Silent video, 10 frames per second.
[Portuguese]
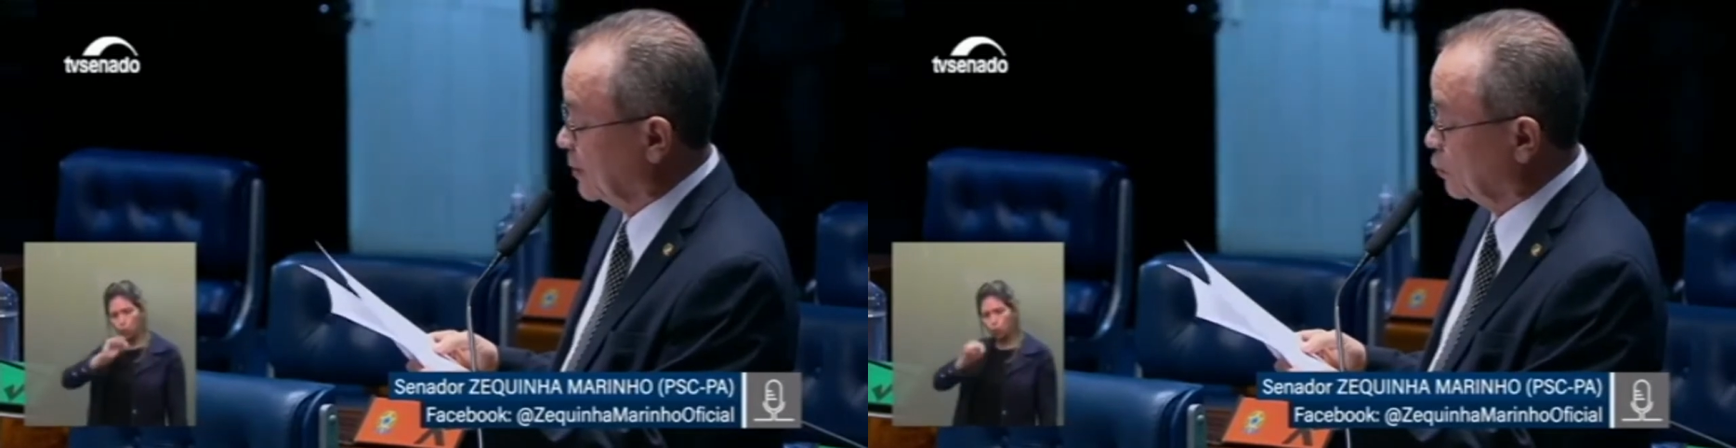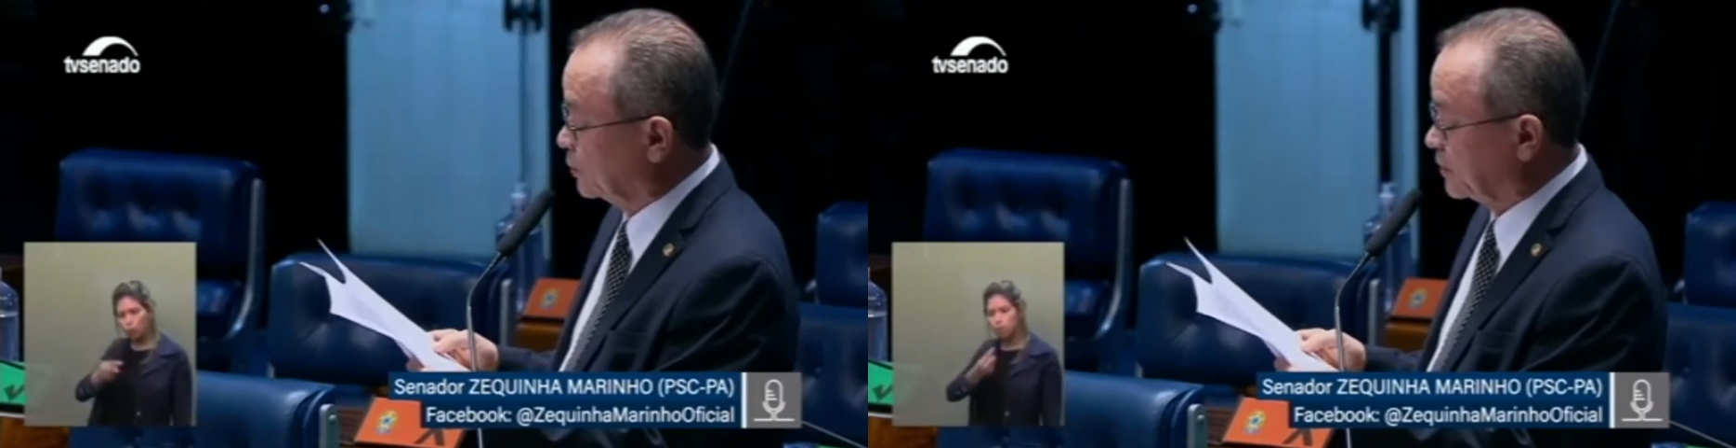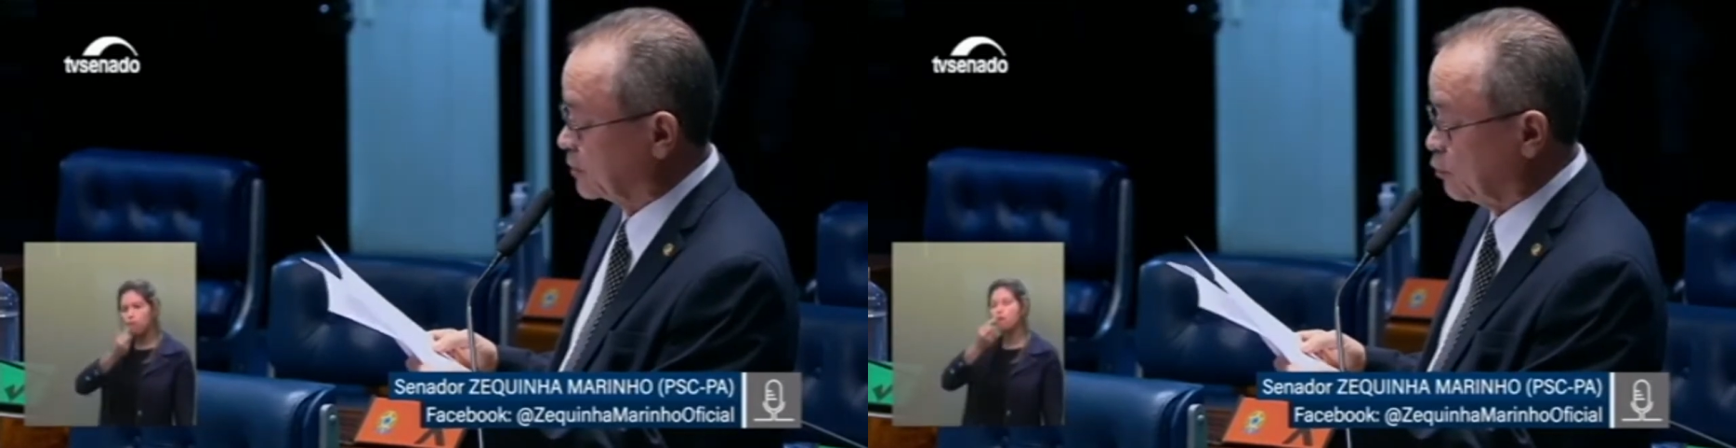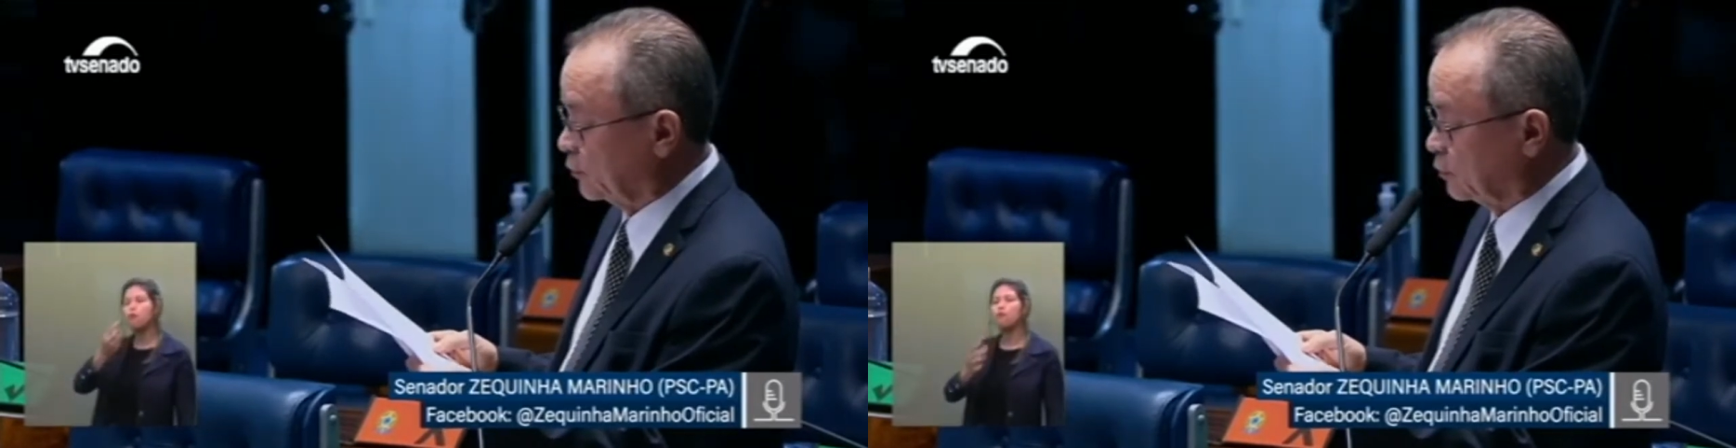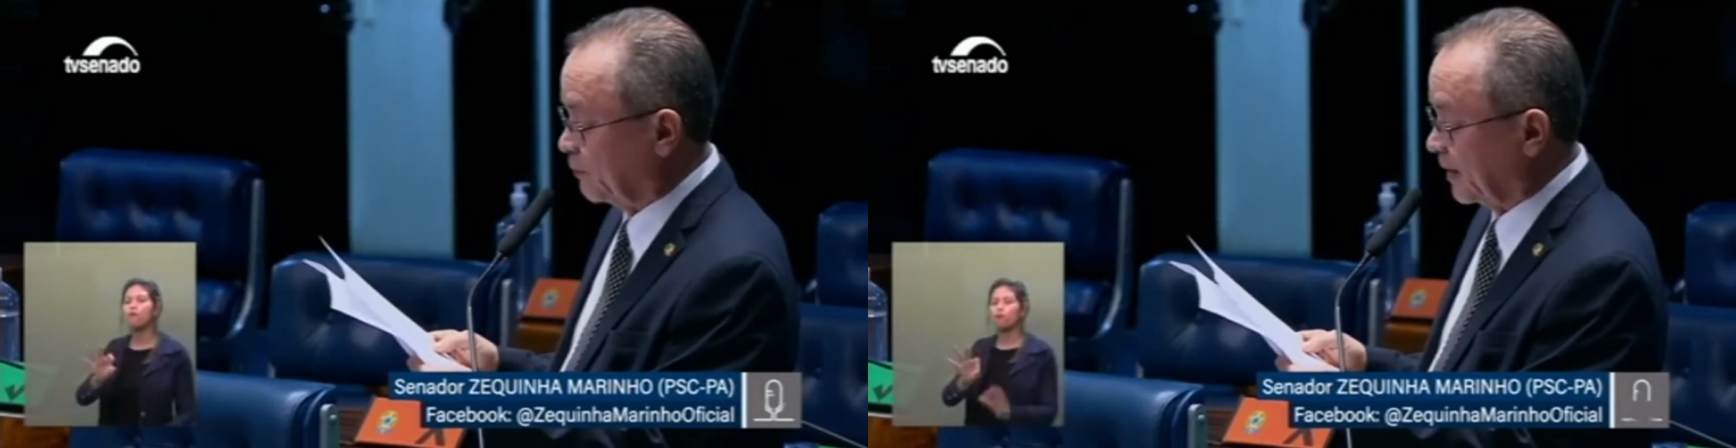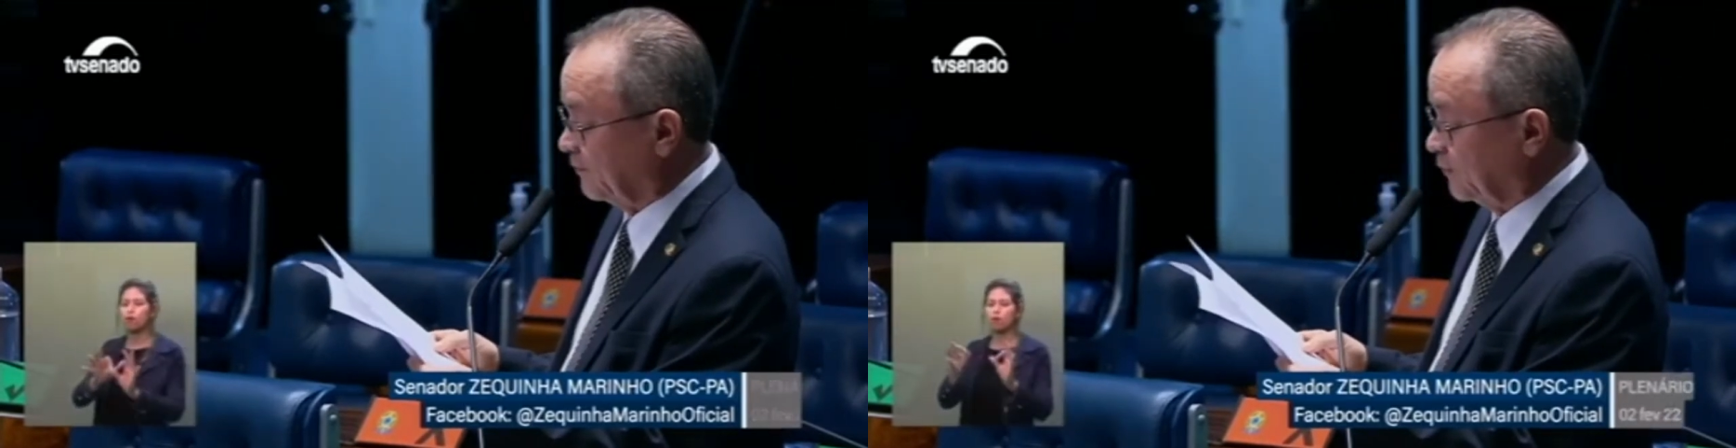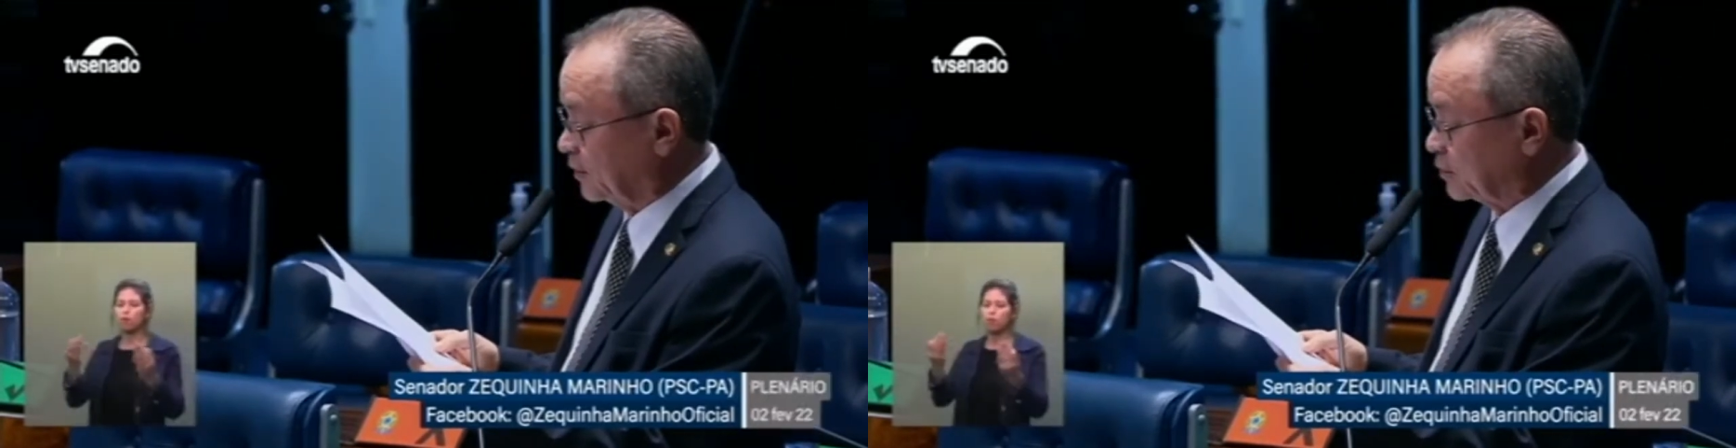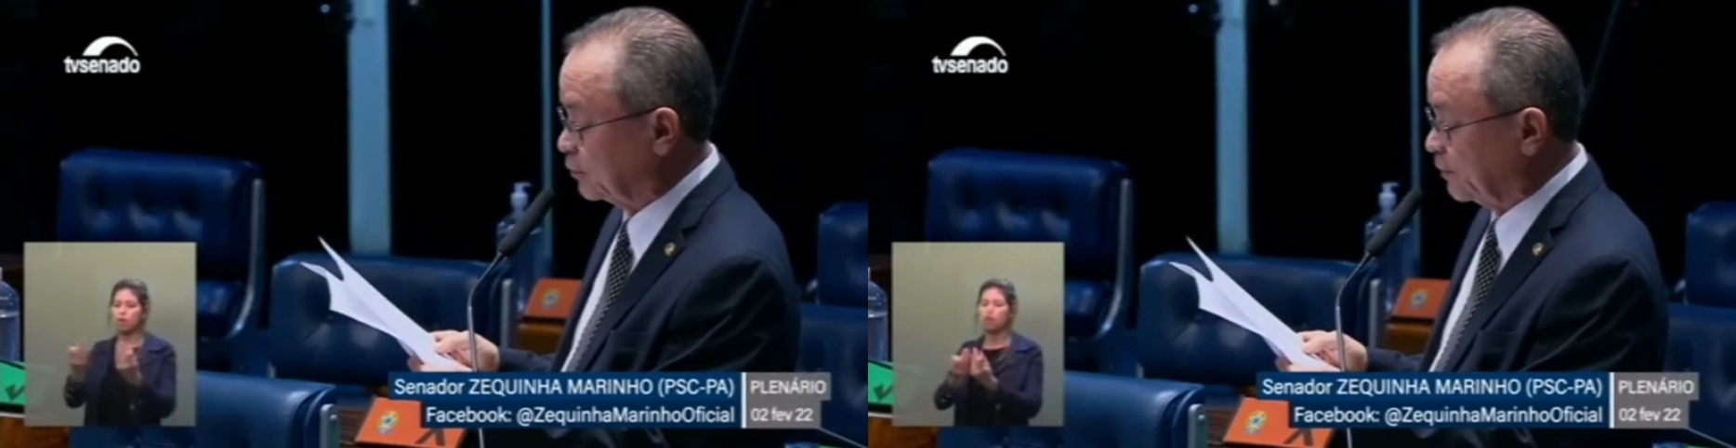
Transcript: o desconto previsto